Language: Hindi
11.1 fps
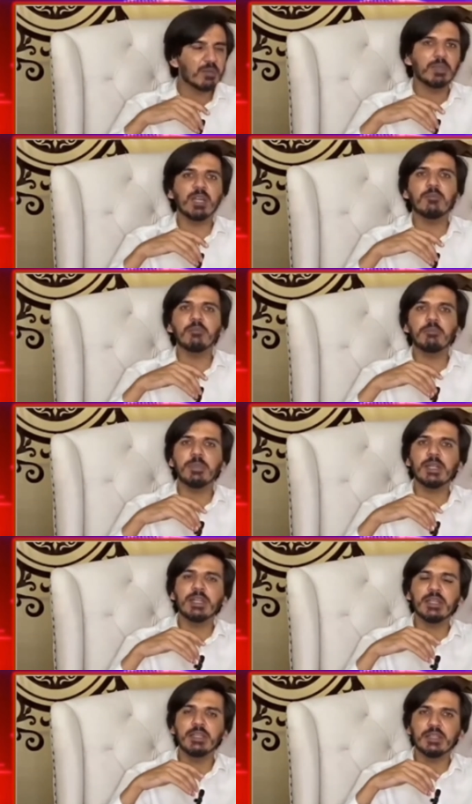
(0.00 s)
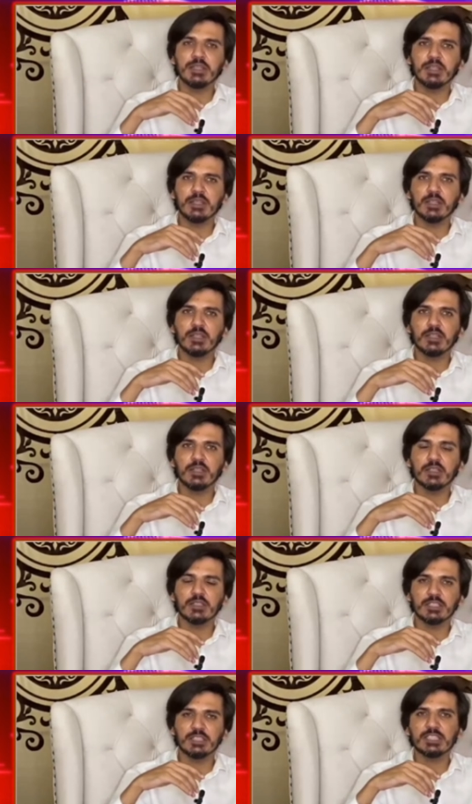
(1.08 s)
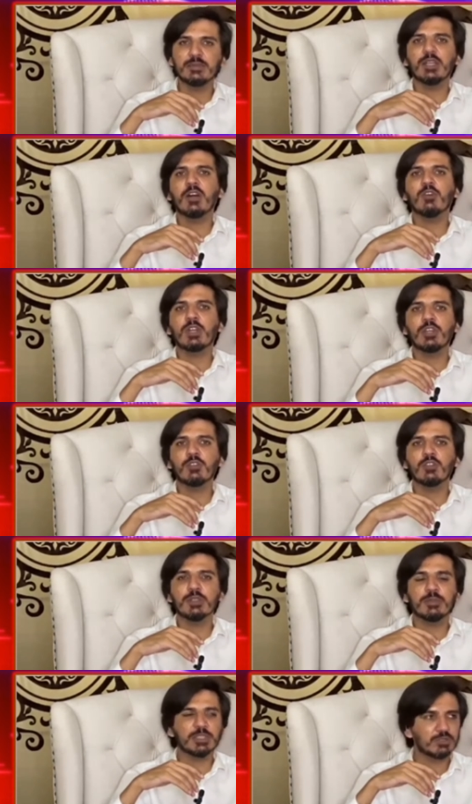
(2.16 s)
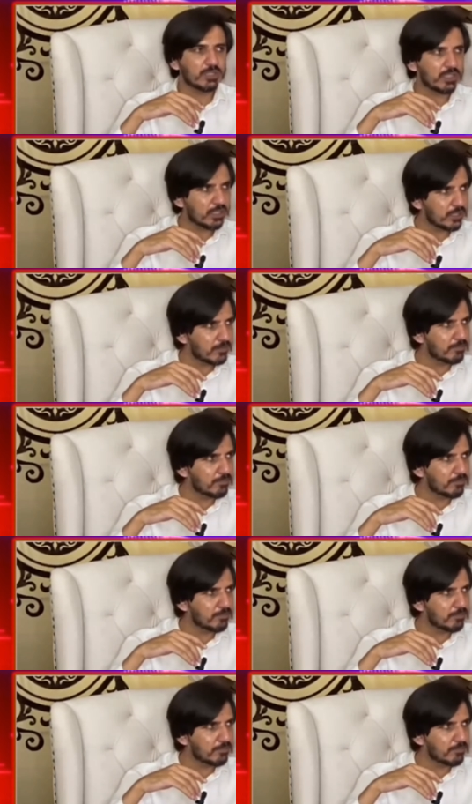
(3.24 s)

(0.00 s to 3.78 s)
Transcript: फिर हम पिंडी रजिस्ट्री में लाहौर हाई कोर्ट की पेश होते रहे